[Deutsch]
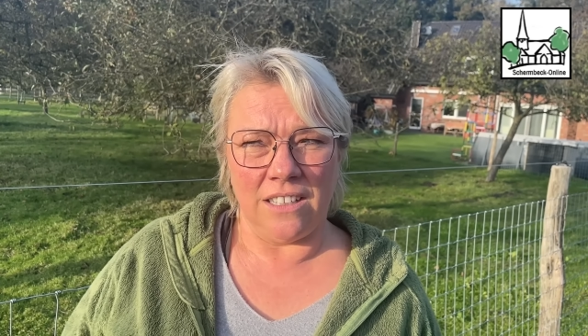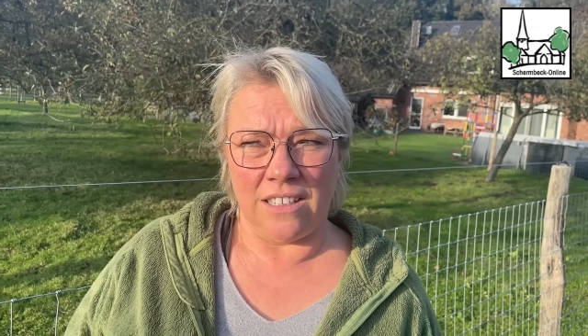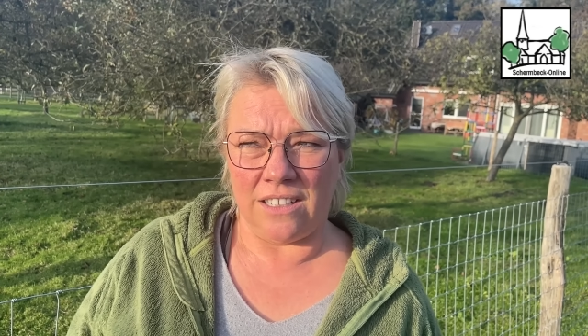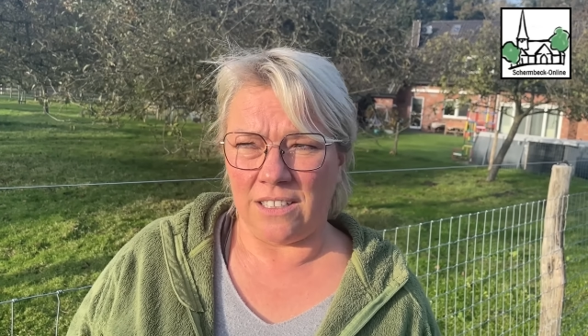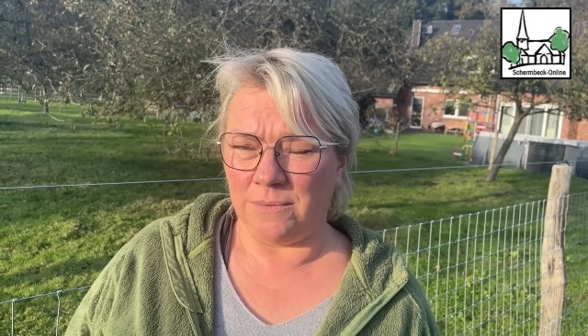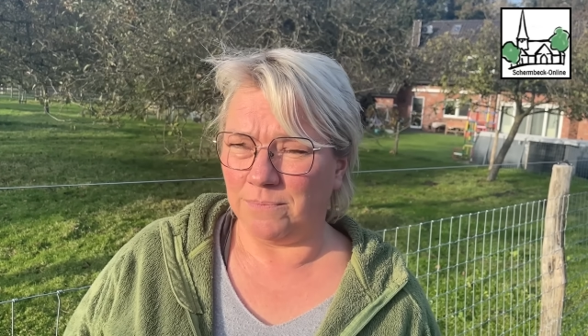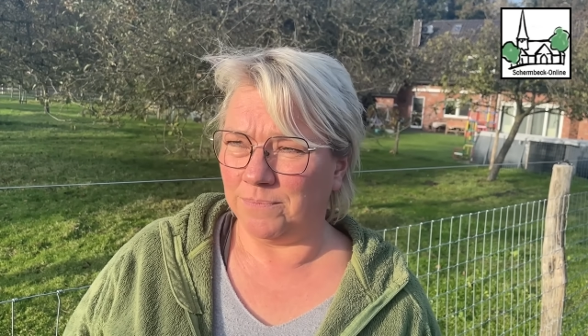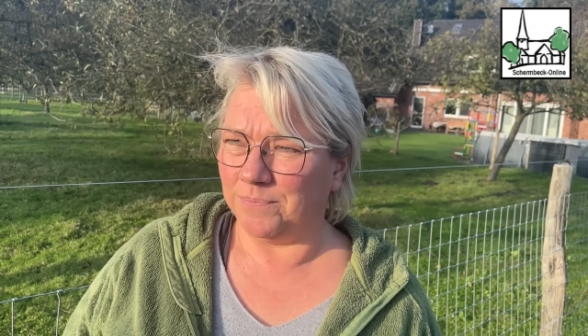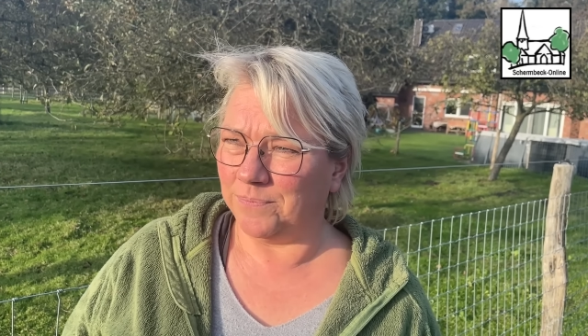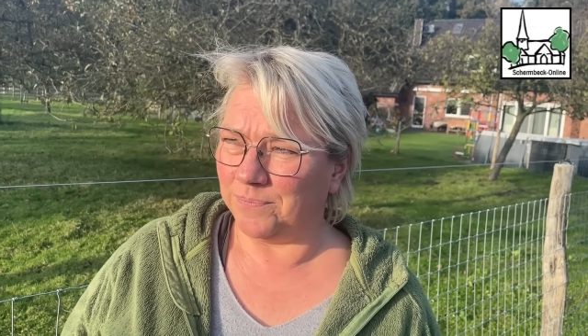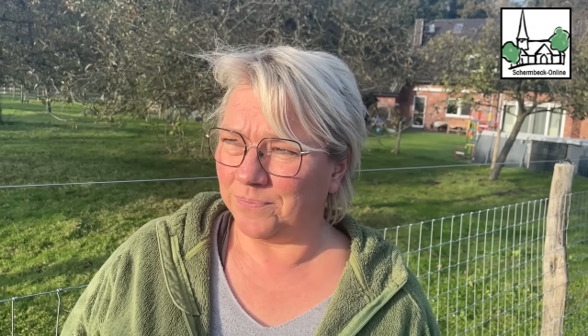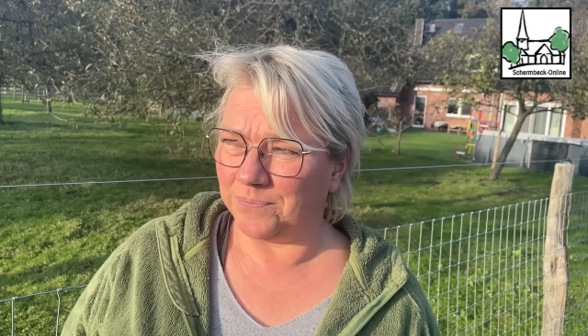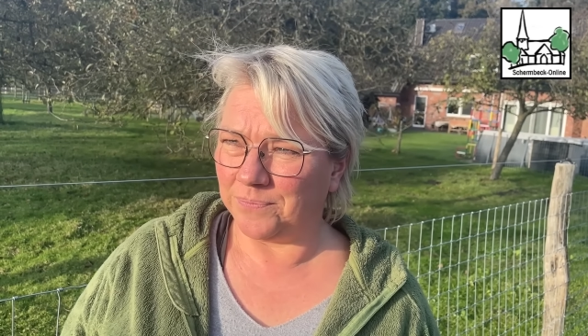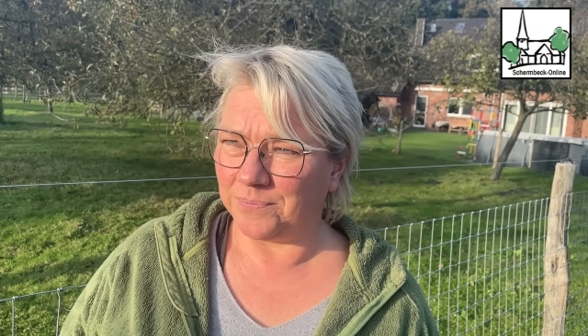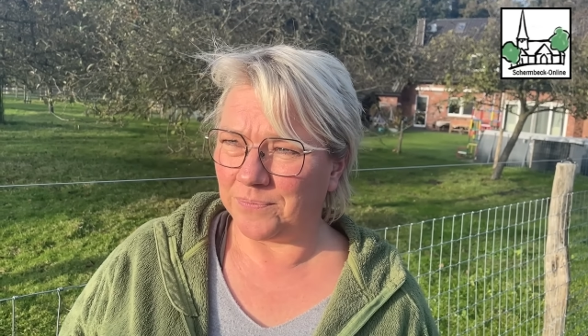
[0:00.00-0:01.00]
Ähm,
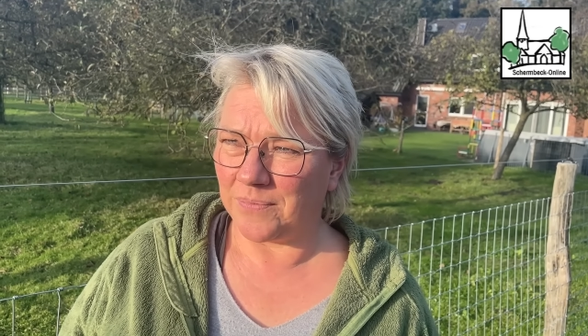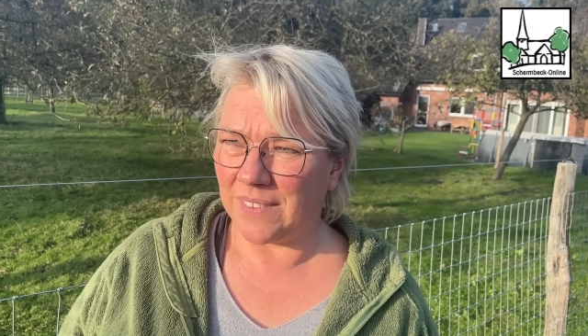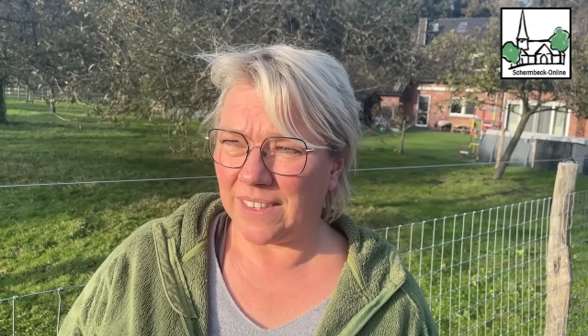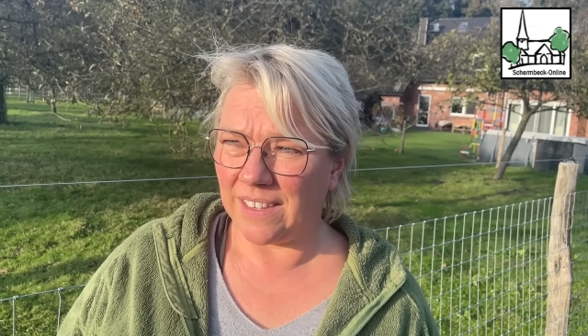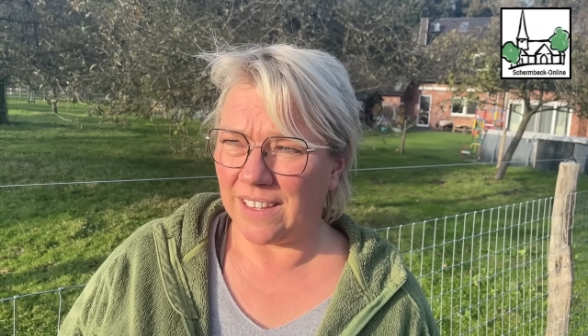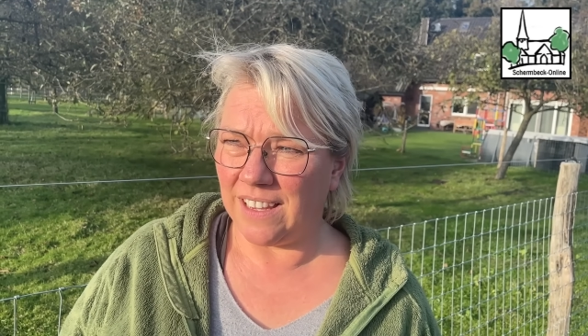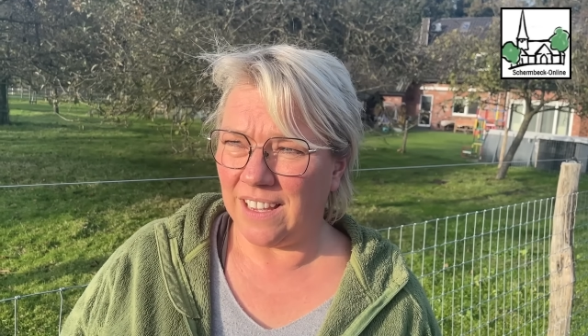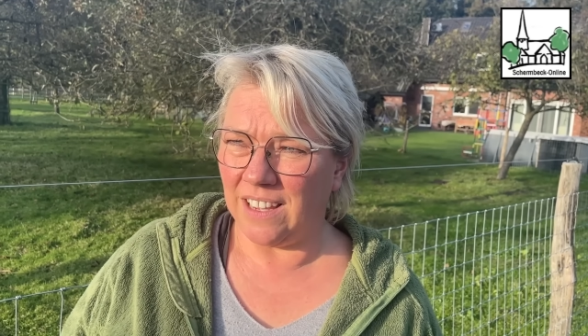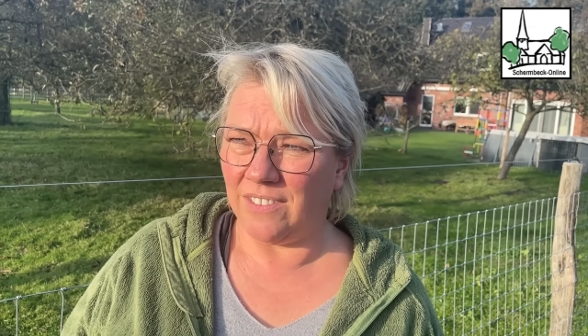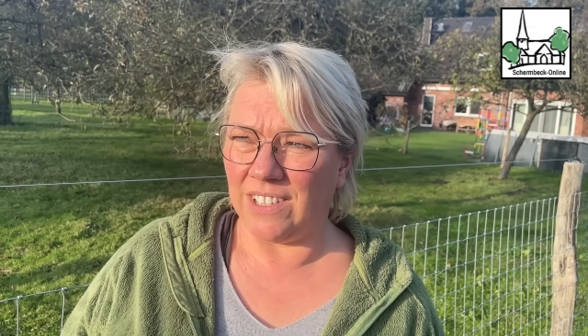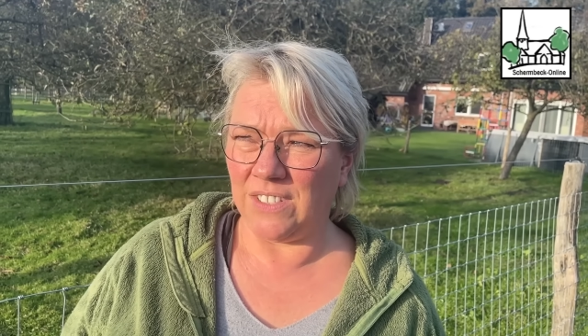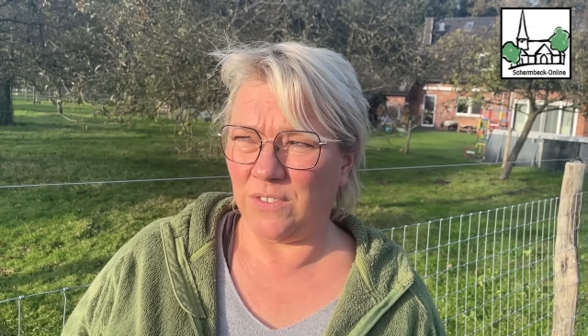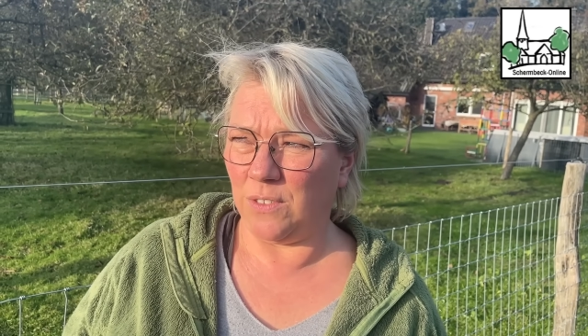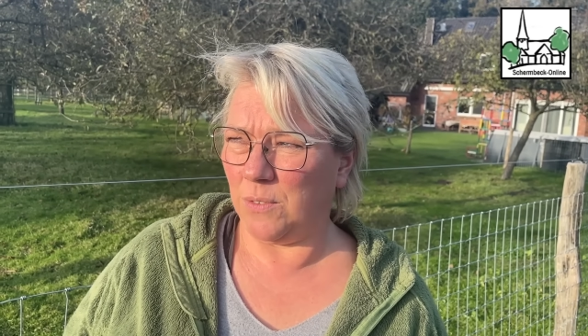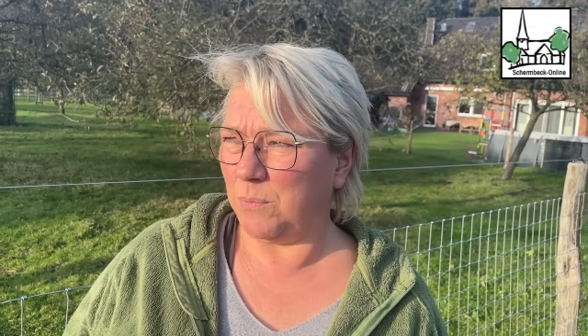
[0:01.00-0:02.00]

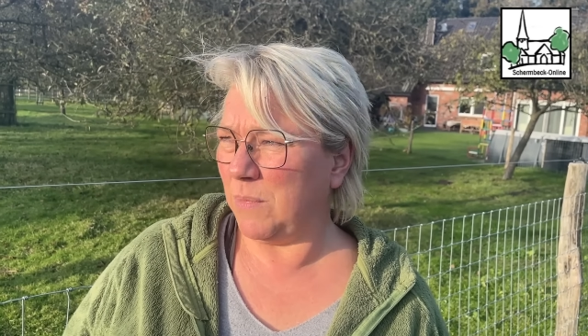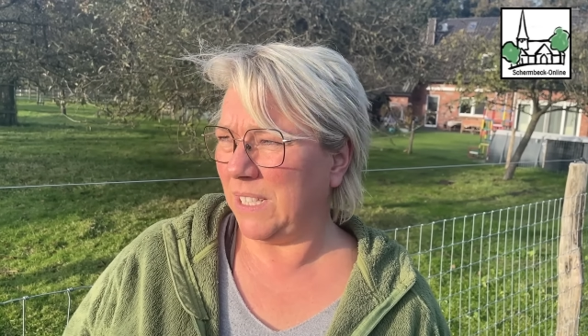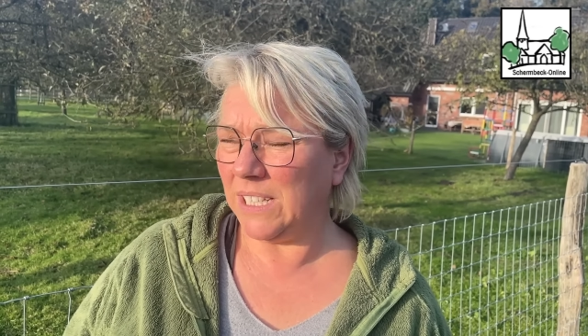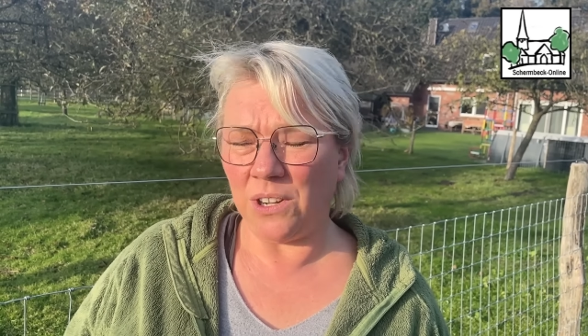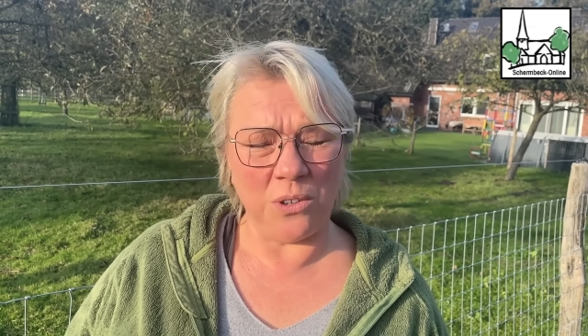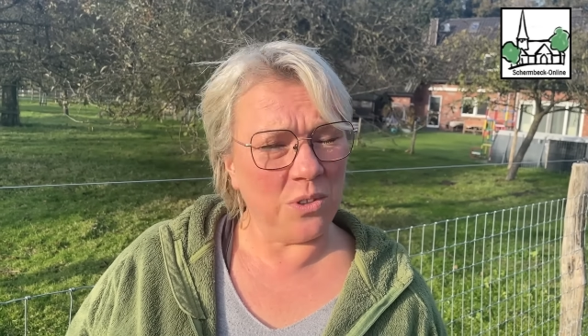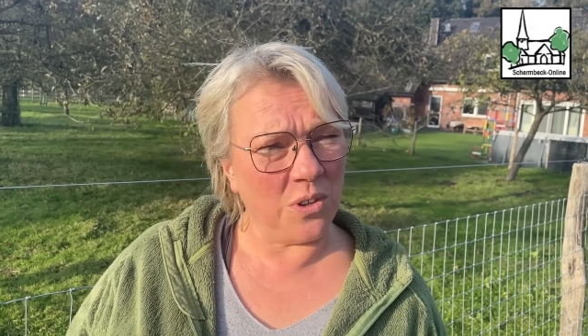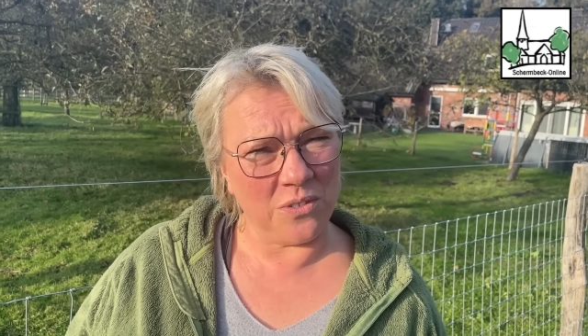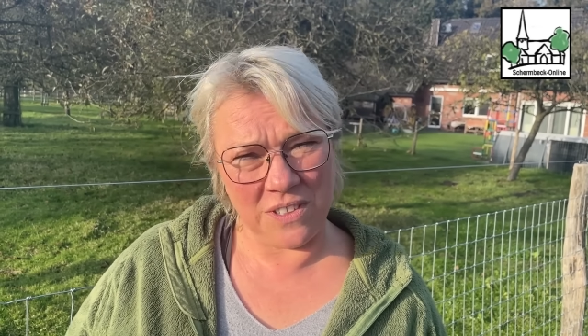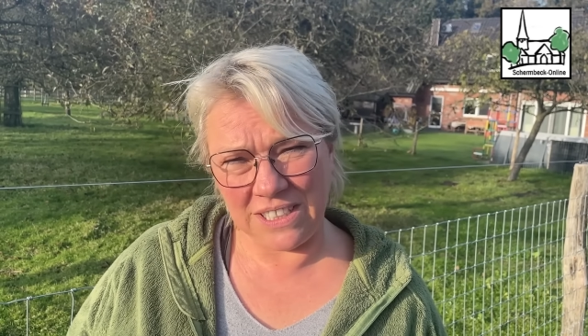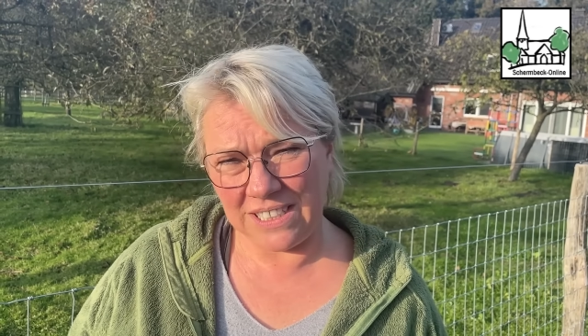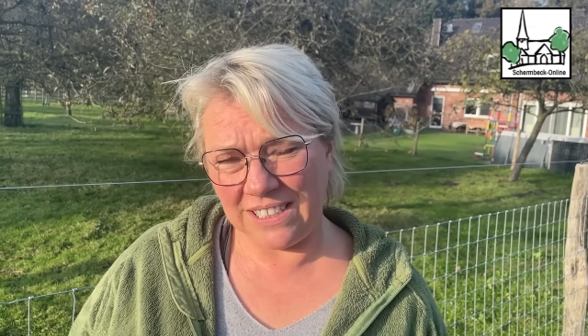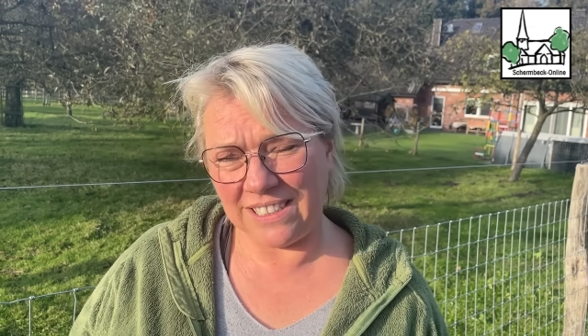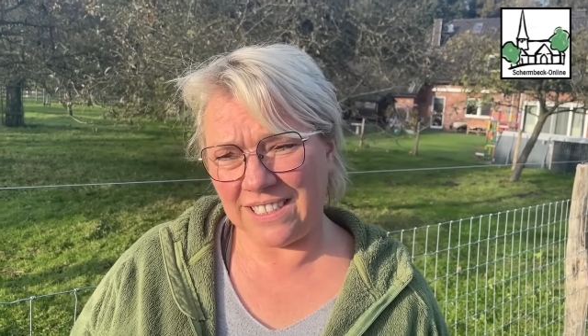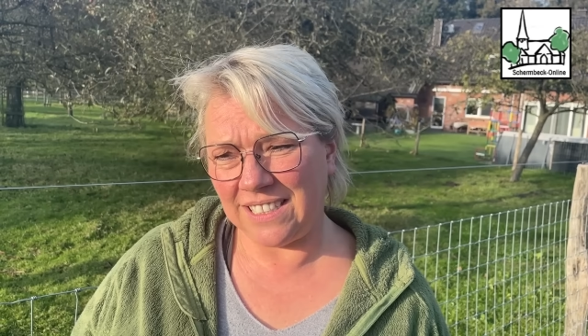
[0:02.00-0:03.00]
was für mich auch noch
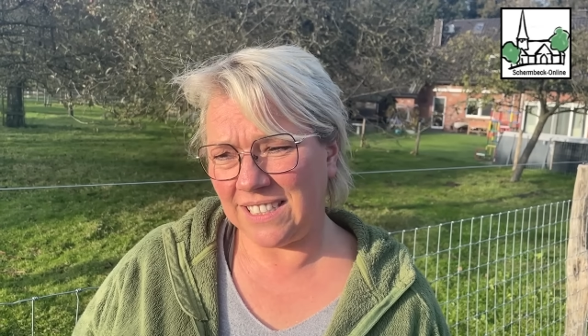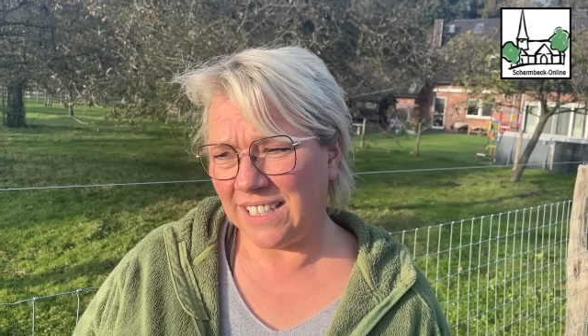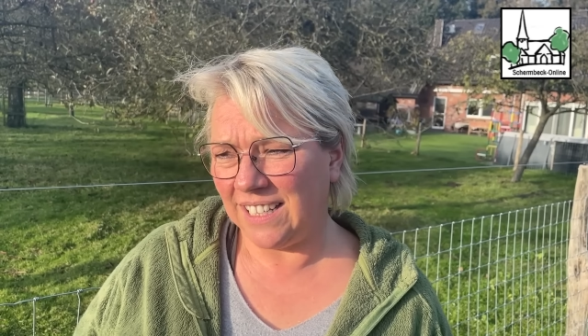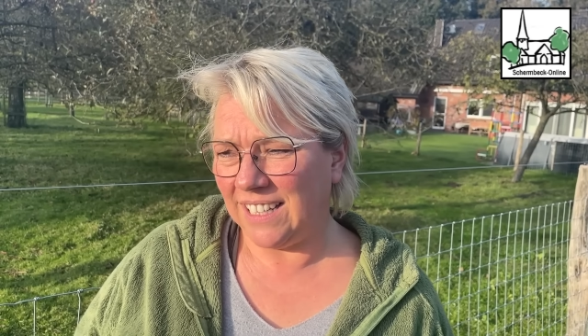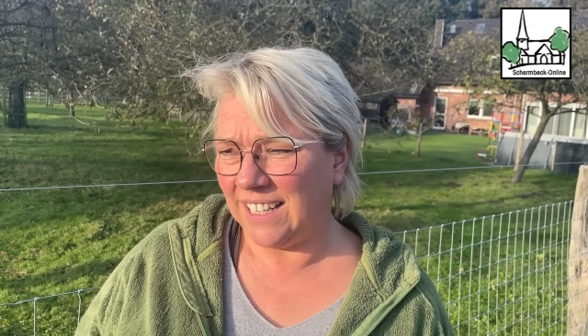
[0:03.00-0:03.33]
wichtig ist,